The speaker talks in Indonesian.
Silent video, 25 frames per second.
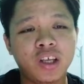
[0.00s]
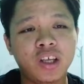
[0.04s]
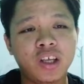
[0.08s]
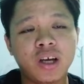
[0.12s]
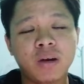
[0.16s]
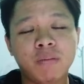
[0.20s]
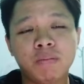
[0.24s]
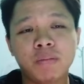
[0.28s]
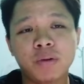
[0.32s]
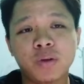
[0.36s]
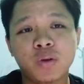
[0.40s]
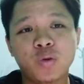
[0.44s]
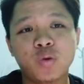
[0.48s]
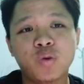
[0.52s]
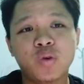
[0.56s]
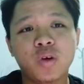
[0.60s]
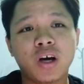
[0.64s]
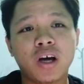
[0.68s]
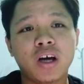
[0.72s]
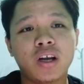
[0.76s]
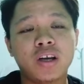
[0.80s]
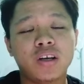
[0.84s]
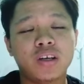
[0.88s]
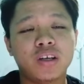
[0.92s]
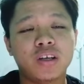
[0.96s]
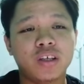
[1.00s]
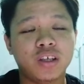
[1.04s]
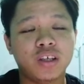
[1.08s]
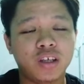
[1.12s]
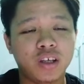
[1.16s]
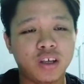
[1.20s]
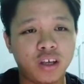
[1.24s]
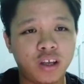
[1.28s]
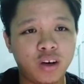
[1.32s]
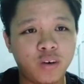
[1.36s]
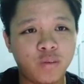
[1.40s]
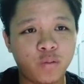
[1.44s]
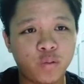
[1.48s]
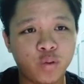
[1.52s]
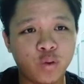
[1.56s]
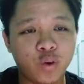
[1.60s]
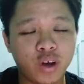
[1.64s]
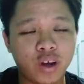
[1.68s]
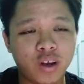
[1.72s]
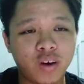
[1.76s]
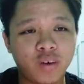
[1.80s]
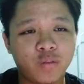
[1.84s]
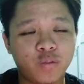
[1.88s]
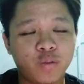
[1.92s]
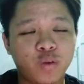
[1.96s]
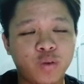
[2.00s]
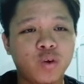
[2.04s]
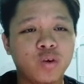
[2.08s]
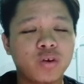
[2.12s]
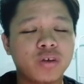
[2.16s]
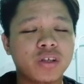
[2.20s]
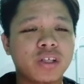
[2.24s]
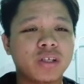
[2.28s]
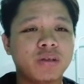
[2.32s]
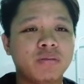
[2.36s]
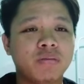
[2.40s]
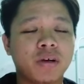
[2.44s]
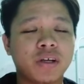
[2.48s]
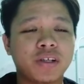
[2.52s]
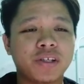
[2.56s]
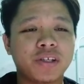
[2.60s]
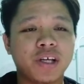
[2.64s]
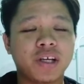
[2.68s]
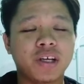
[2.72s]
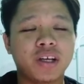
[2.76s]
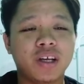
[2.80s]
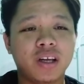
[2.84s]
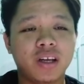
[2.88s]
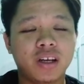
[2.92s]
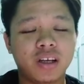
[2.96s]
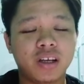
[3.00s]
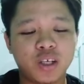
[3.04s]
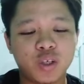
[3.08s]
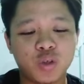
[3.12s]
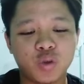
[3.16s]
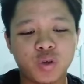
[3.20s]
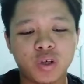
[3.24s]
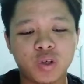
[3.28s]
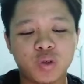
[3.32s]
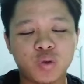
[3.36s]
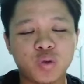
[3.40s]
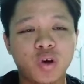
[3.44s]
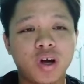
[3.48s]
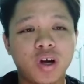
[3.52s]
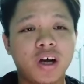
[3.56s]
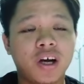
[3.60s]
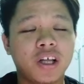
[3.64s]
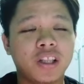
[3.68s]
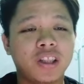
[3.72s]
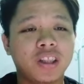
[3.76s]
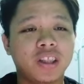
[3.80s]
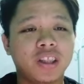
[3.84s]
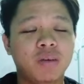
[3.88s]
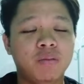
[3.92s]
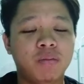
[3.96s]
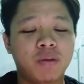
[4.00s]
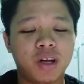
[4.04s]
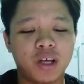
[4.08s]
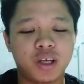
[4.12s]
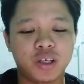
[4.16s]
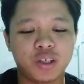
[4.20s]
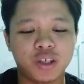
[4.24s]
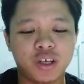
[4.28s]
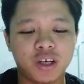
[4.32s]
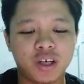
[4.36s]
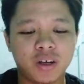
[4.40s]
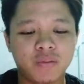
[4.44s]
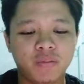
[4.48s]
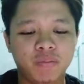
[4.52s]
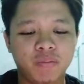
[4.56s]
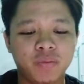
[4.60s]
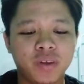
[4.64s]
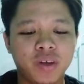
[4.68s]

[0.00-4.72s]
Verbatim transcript: ini yang penuh dengan info-info semasa dan isu-isu hangat di Malaysia.